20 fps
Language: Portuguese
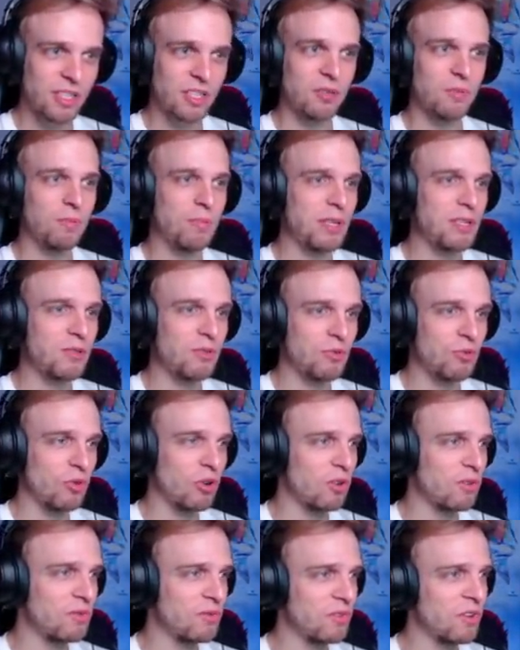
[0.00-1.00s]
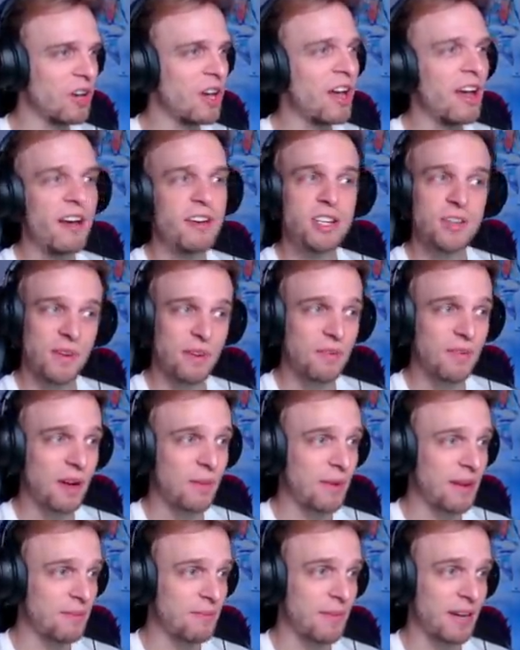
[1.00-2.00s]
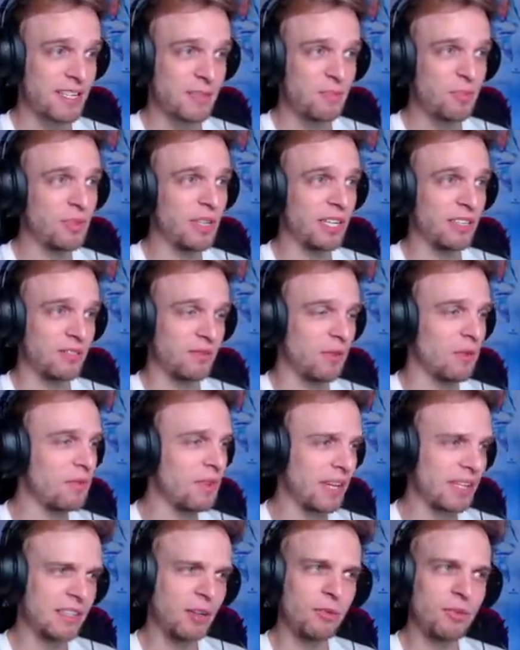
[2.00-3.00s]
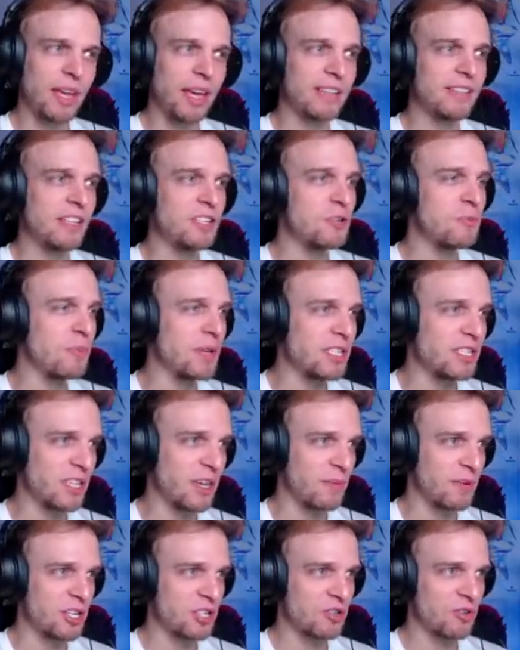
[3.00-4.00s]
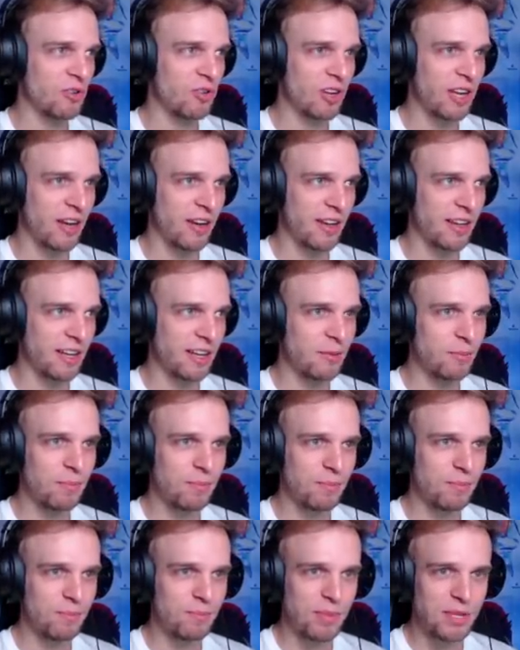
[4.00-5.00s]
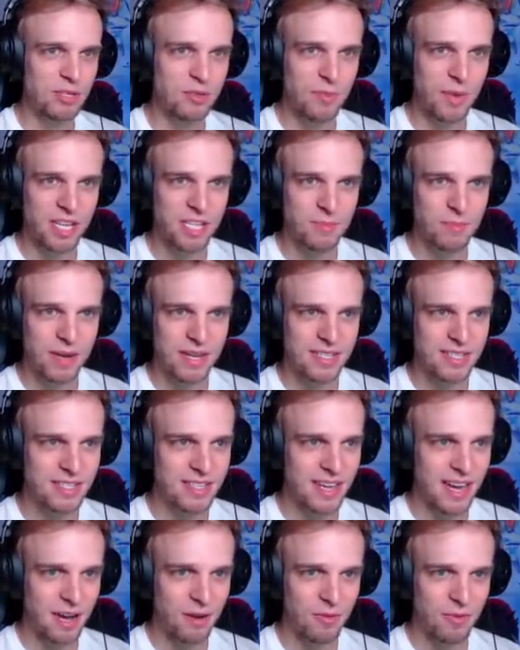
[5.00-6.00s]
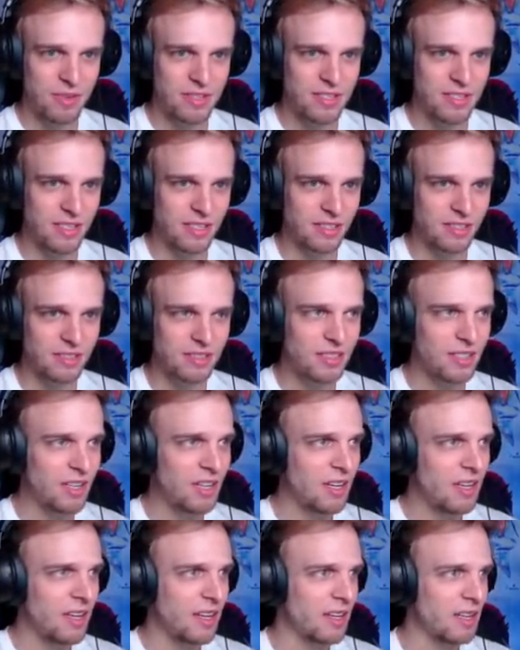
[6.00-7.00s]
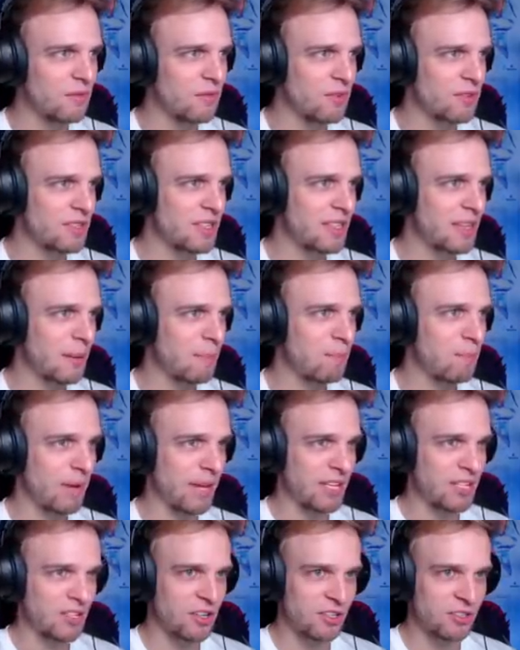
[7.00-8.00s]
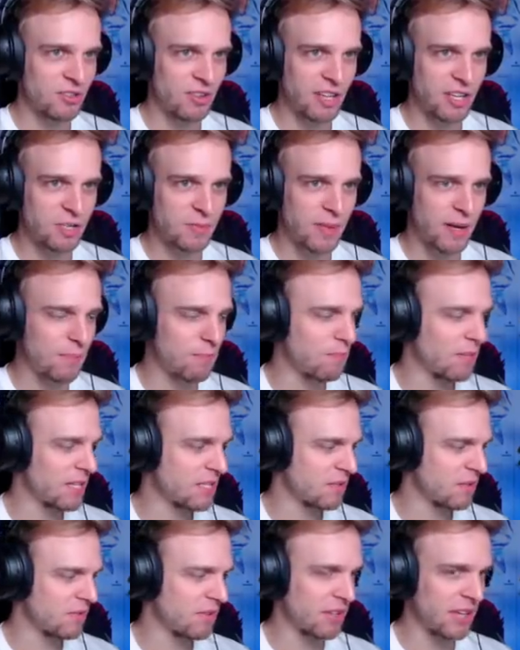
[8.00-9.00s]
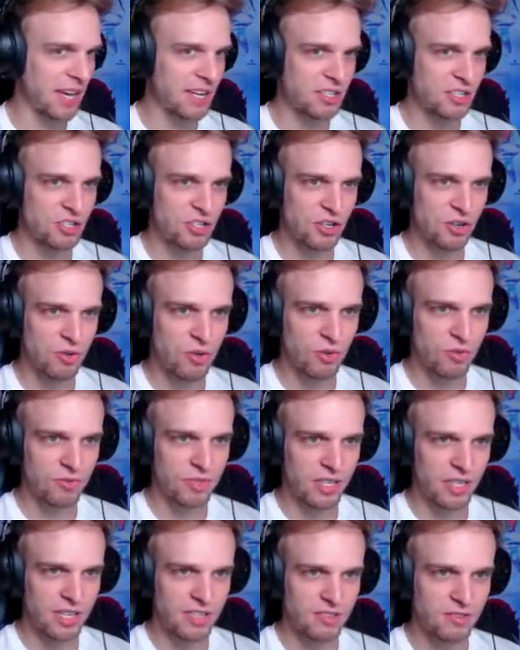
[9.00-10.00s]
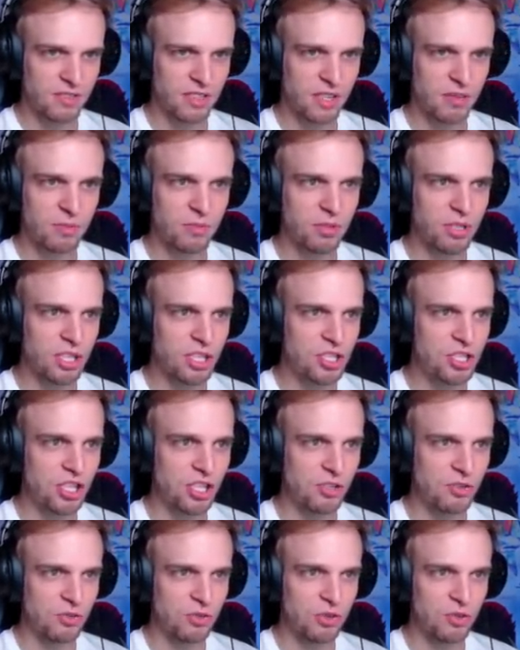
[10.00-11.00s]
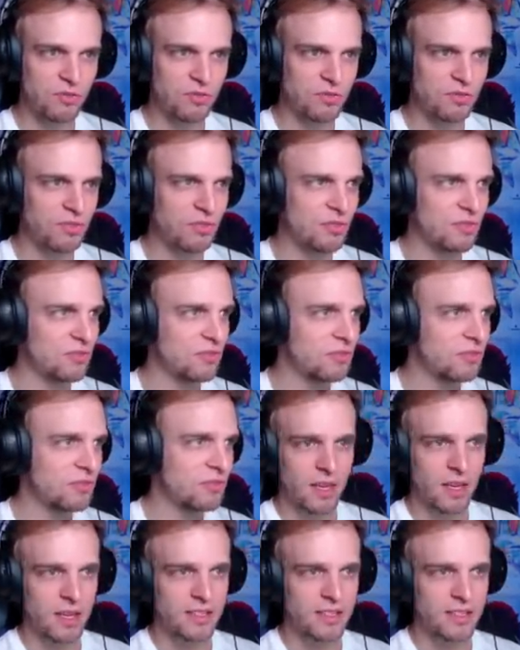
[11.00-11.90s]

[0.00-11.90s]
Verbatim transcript: acho que só botando um piso novo já vai ficar mais bonito. Vamos ver então o que, que tem de piso aqui pra gente colocar, eu queria um, um piso meio espacial assim, que não fosse tapete, azulejo pra piso, vamos ver o que, que a gente encontra aqui, se não tem nenhum bonitinho novo.